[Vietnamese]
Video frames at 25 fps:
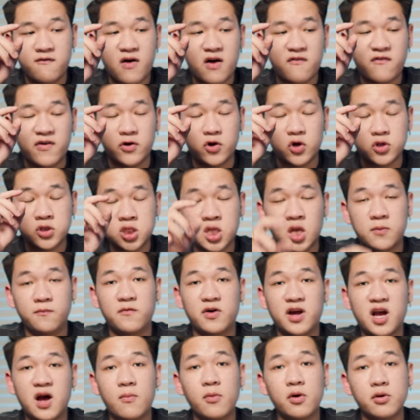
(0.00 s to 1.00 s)
Và phải nói thật
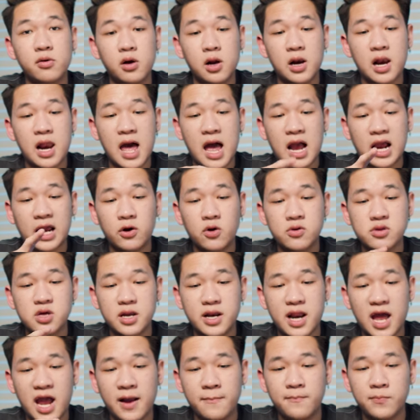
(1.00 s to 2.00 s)
với cả mọi người là cái đôi
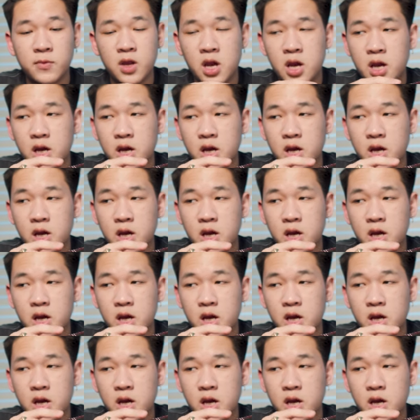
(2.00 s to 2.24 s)
giày này,